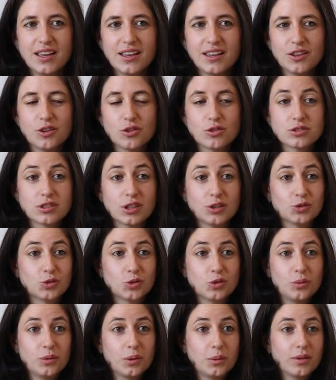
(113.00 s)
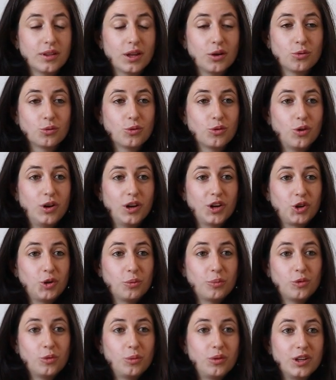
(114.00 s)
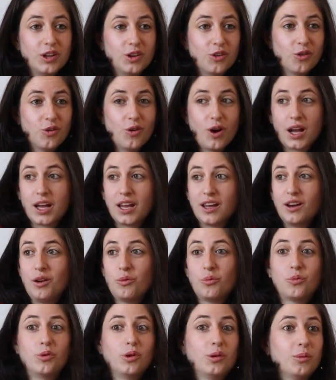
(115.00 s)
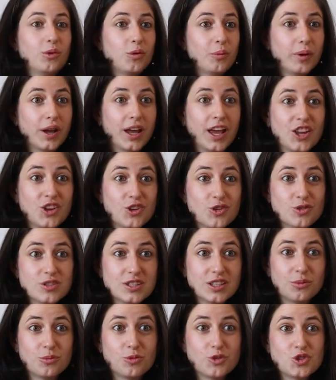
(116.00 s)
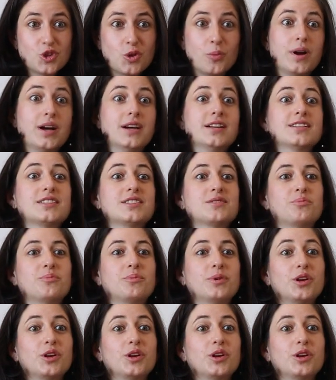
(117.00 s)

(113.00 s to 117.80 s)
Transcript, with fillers: Y yo he estado toda mi vida en un colegio público, aquí en el pueblo pequeño, sin mucho más, mm.